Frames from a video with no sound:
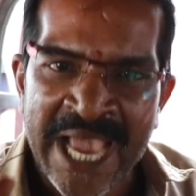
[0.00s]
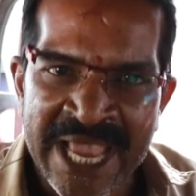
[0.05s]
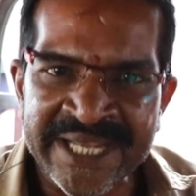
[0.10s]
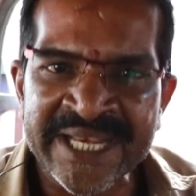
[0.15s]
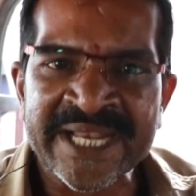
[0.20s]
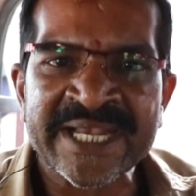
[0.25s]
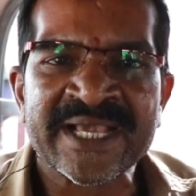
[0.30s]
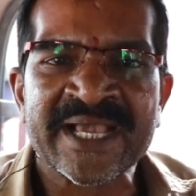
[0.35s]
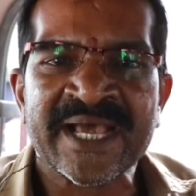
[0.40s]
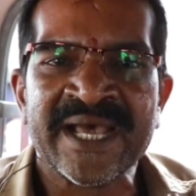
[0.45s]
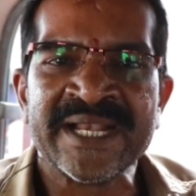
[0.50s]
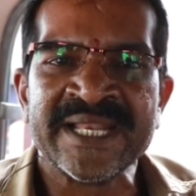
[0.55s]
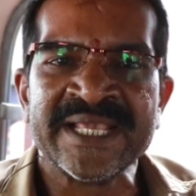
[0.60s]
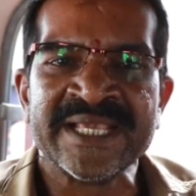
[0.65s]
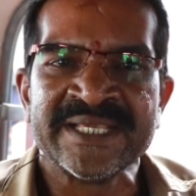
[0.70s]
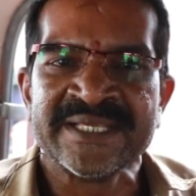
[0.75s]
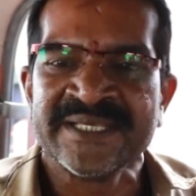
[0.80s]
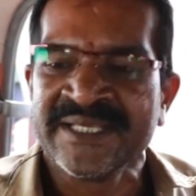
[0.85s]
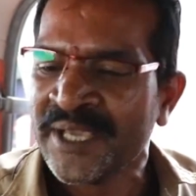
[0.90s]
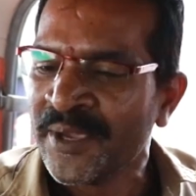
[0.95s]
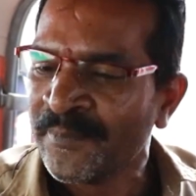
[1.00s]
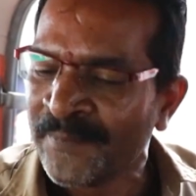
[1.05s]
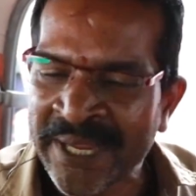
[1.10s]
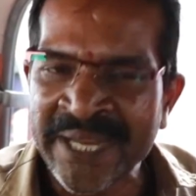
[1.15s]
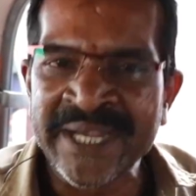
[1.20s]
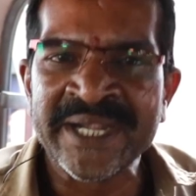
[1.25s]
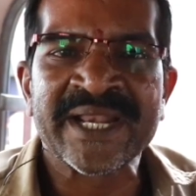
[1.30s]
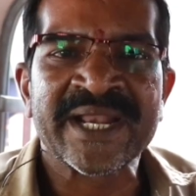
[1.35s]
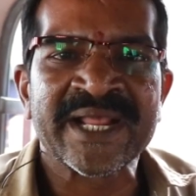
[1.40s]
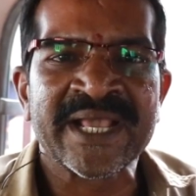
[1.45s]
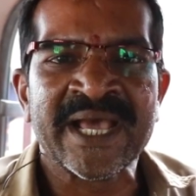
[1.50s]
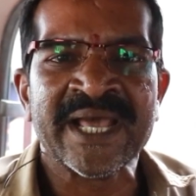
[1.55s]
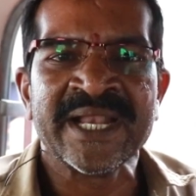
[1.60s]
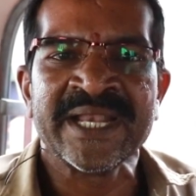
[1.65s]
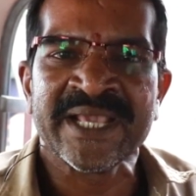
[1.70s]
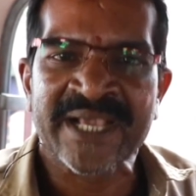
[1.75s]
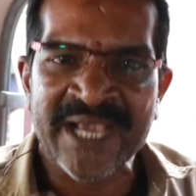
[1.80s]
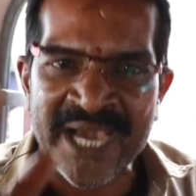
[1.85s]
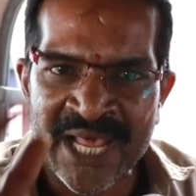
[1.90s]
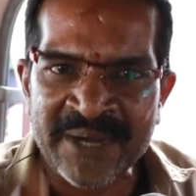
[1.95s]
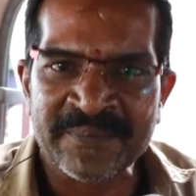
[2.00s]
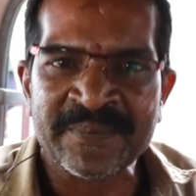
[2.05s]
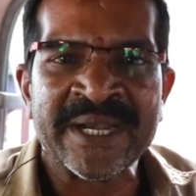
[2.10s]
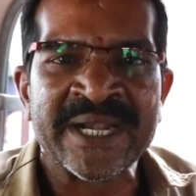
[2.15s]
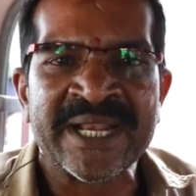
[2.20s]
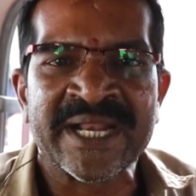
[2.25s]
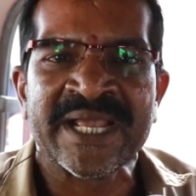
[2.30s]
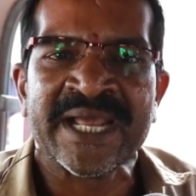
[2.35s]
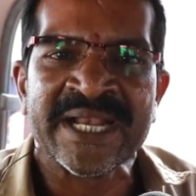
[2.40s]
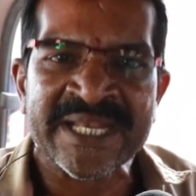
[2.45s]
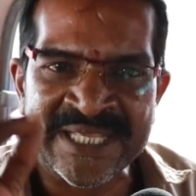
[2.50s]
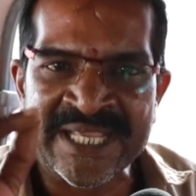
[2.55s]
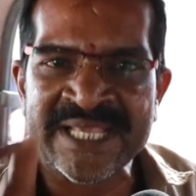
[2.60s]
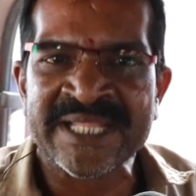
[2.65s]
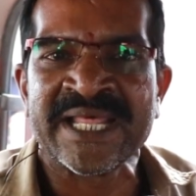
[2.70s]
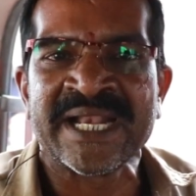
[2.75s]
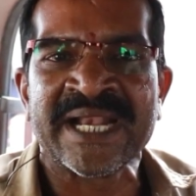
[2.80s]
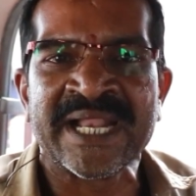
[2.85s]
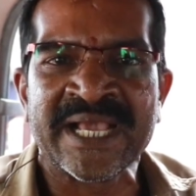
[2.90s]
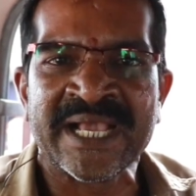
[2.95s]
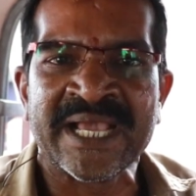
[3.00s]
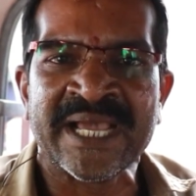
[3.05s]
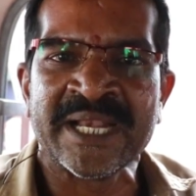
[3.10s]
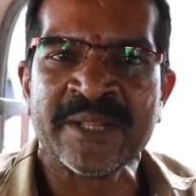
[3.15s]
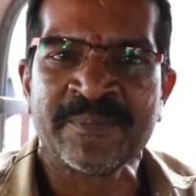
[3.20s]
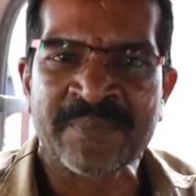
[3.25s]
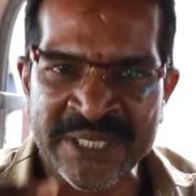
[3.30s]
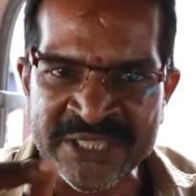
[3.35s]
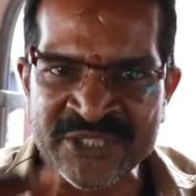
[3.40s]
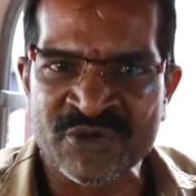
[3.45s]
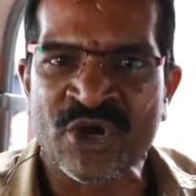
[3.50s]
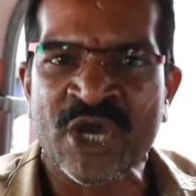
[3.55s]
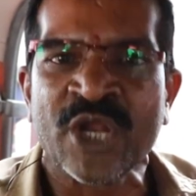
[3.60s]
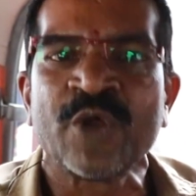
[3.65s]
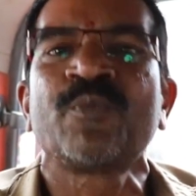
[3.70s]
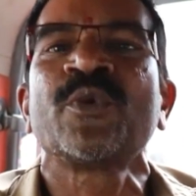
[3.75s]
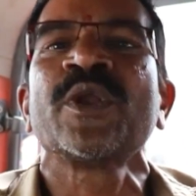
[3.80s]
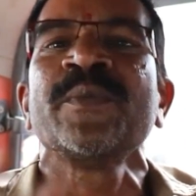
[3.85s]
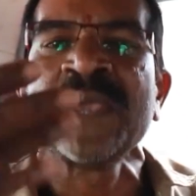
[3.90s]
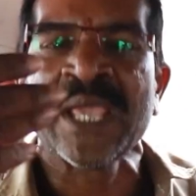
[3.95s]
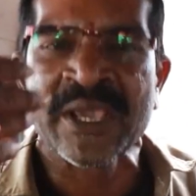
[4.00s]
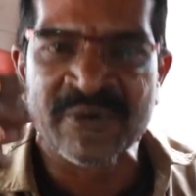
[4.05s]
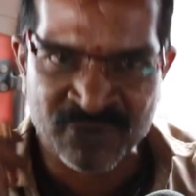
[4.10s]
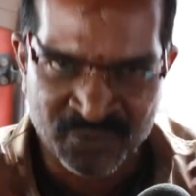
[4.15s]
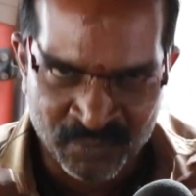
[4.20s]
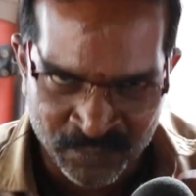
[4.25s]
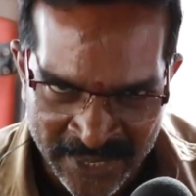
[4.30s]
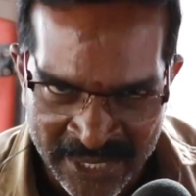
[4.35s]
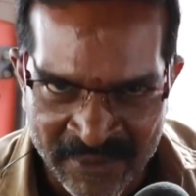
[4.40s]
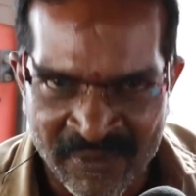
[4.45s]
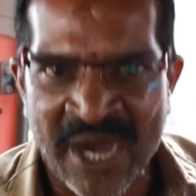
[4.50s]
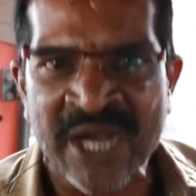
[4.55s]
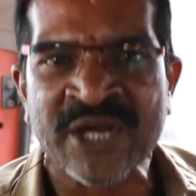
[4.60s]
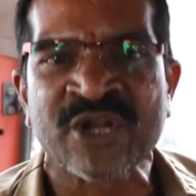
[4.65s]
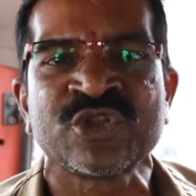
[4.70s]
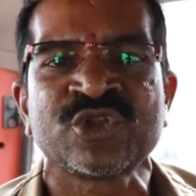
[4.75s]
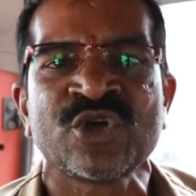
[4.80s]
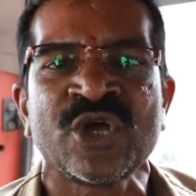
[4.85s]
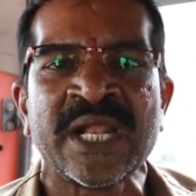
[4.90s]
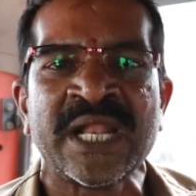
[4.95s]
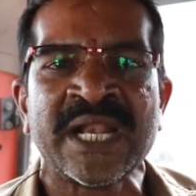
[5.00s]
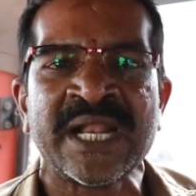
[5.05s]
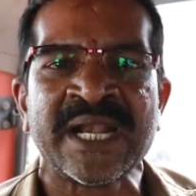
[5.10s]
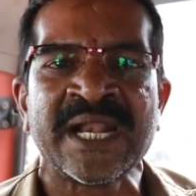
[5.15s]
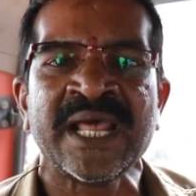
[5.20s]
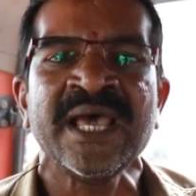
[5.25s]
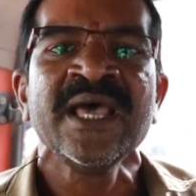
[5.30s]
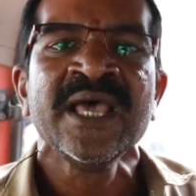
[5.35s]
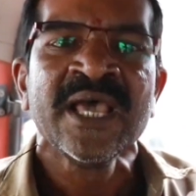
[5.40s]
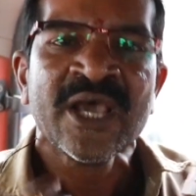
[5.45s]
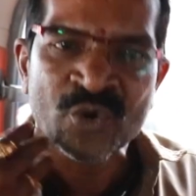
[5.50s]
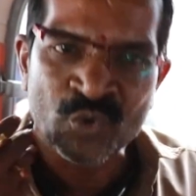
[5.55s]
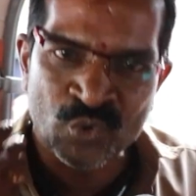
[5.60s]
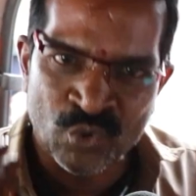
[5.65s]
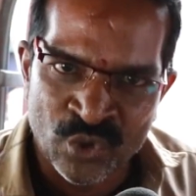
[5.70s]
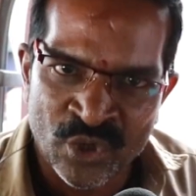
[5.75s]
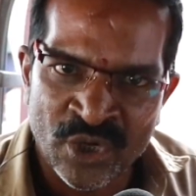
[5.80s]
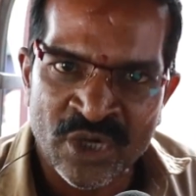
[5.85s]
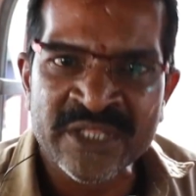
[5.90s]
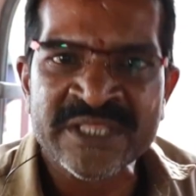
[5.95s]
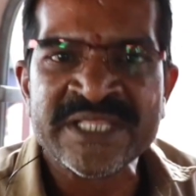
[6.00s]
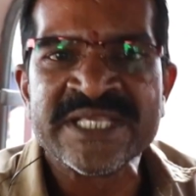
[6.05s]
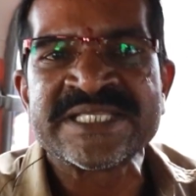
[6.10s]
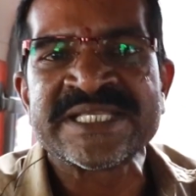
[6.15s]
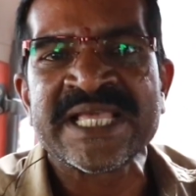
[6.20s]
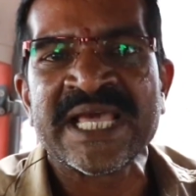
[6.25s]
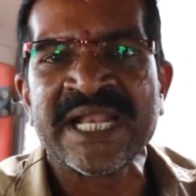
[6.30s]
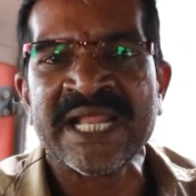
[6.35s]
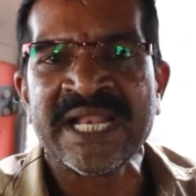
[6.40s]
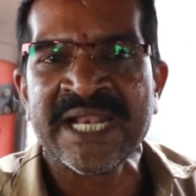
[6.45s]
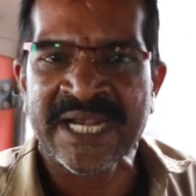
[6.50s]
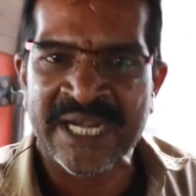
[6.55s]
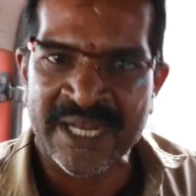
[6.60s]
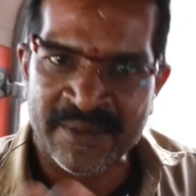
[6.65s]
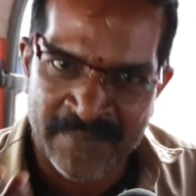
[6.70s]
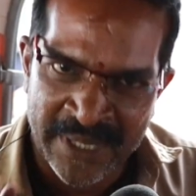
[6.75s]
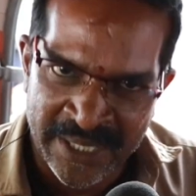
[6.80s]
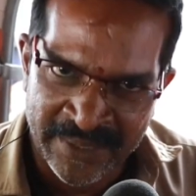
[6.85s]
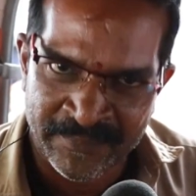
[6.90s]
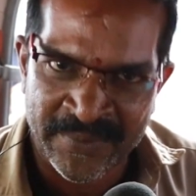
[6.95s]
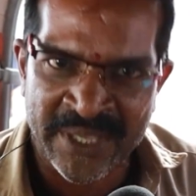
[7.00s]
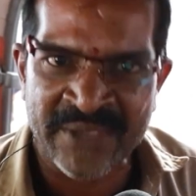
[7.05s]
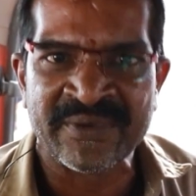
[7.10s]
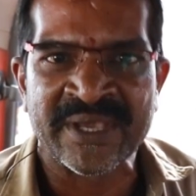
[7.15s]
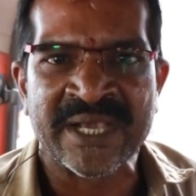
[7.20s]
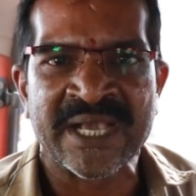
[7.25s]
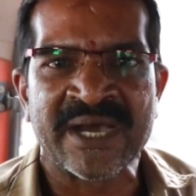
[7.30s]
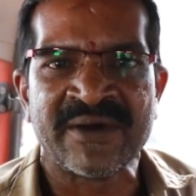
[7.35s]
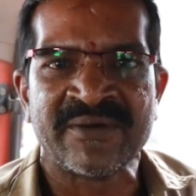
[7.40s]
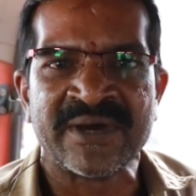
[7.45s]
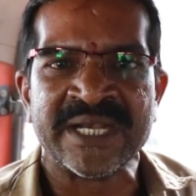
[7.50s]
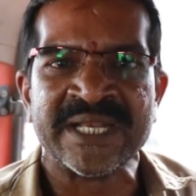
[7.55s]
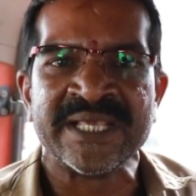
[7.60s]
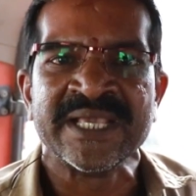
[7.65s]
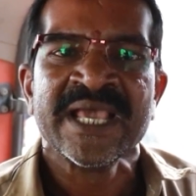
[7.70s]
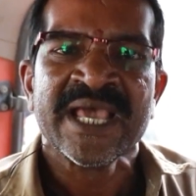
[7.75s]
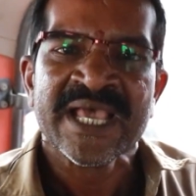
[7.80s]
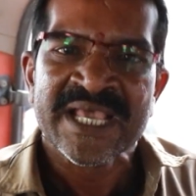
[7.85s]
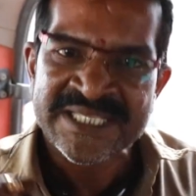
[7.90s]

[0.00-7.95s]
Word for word: ఐరన్ కానీ పెయింటర్ కానీ కార్పెంటర్ కానీ ఏదన్నా కానీ ప్రతి ఒక్కరు ఇప్పుడు మేము మేము ఆటో తోలాలన్నా కూలోళ్ళు తీసుకెళ్లాలన్నా మా మేమే కావాలి